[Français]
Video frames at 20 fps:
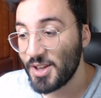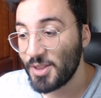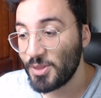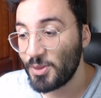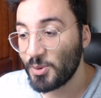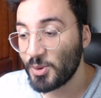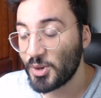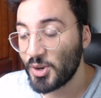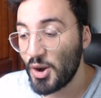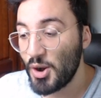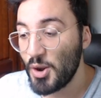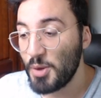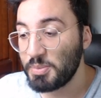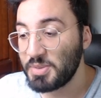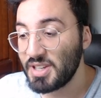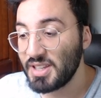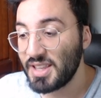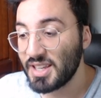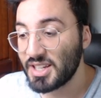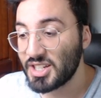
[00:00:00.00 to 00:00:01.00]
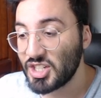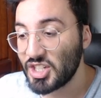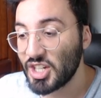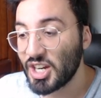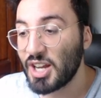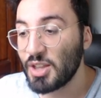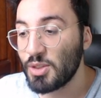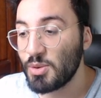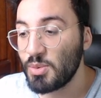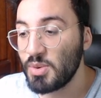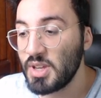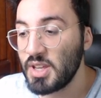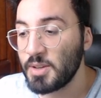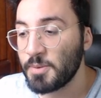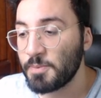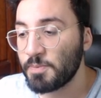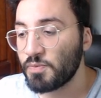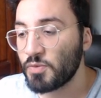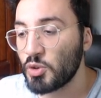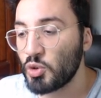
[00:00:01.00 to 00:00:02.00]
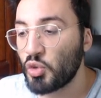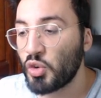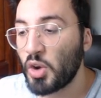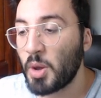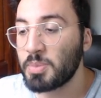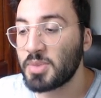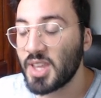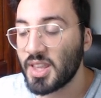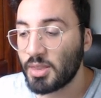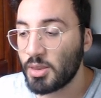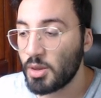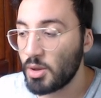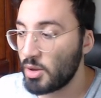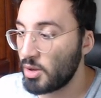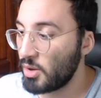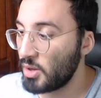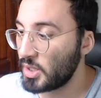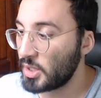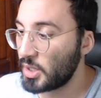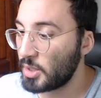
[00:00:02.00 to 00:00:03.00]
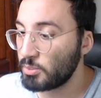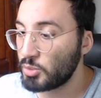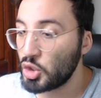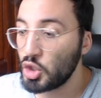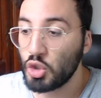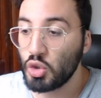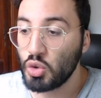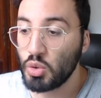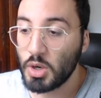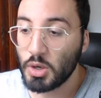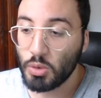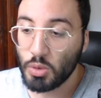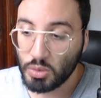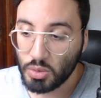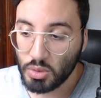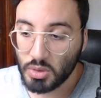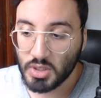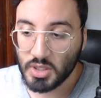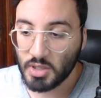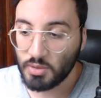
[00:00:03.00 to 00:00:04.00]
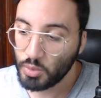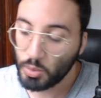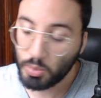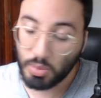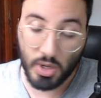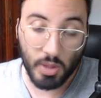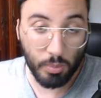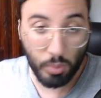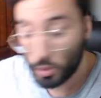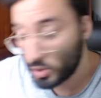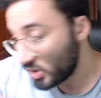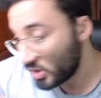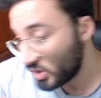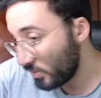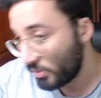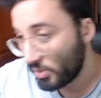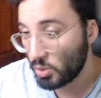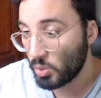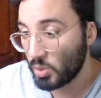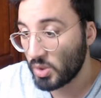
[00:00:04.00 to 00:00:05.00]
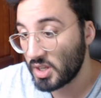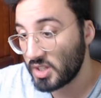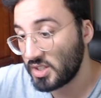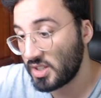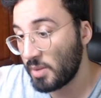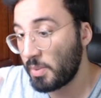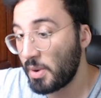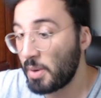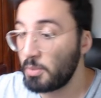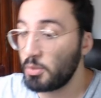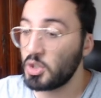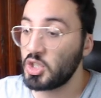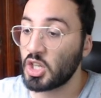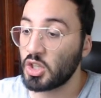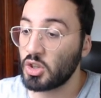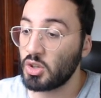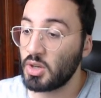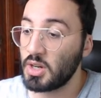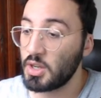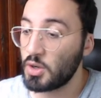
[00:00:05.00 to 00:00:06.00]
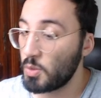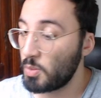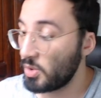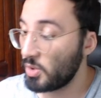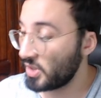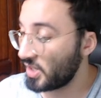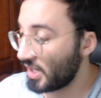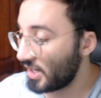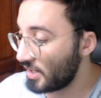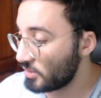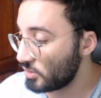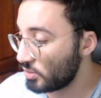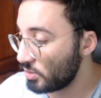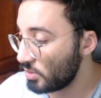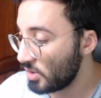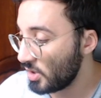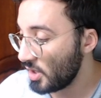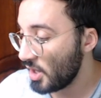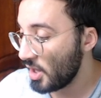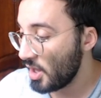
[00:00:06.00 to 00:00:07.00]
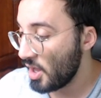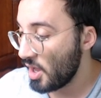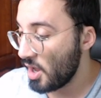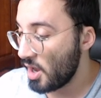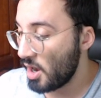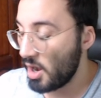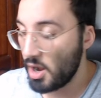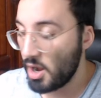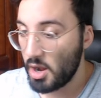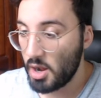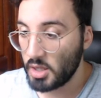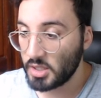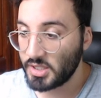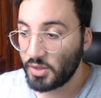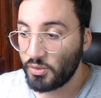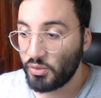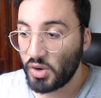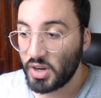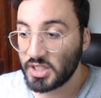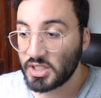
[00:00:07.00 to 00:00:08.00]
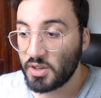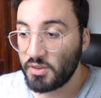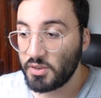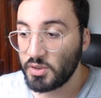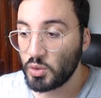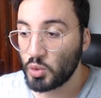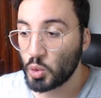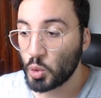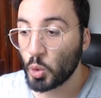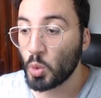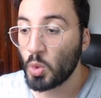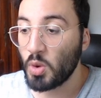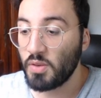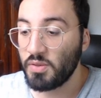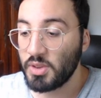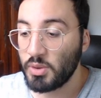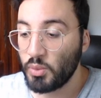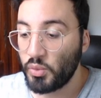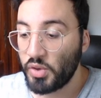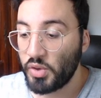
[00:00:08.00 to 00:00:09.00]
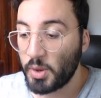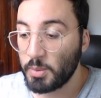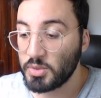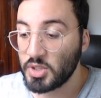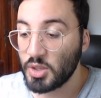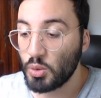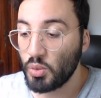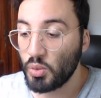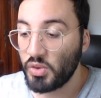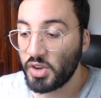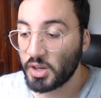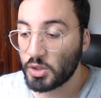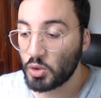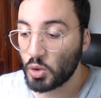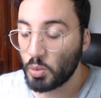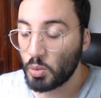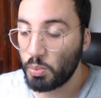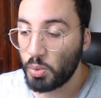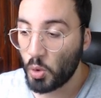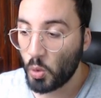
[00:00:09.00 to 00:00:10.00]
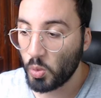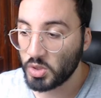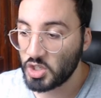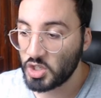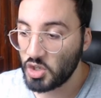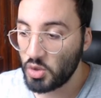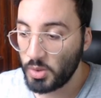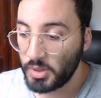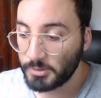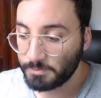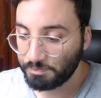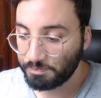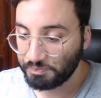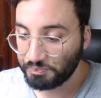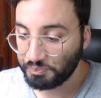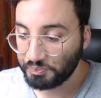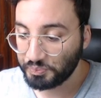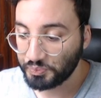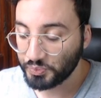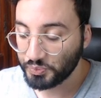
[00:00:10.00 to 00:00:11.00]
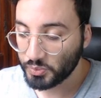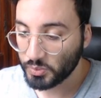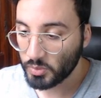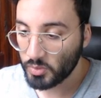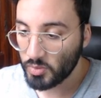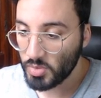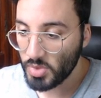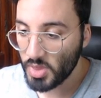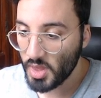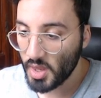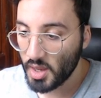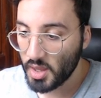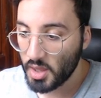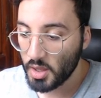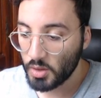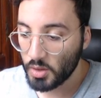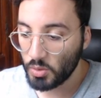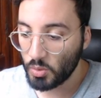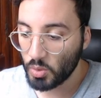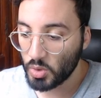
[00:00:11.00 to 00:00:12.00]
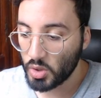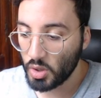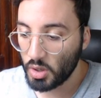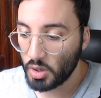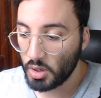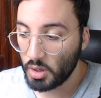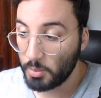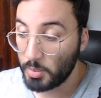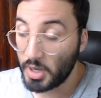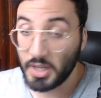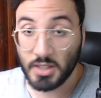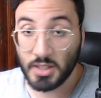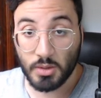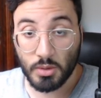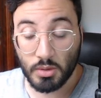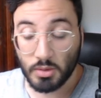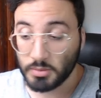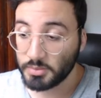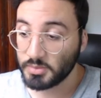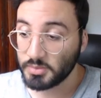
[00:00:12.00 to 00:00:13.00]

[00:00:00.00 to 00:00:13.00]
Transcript: Donc euh, le petit deck Shiranui. Je vous ferai peut-être un petit duel dessus si ça vous plaît une prochaine fois. Donc n'hésitez pas à me le dire dans les commentaires là-dessus. cette fois-là, j'avais surtout envie de vous faire une petite ouverture pour continuer. Donc bah les go.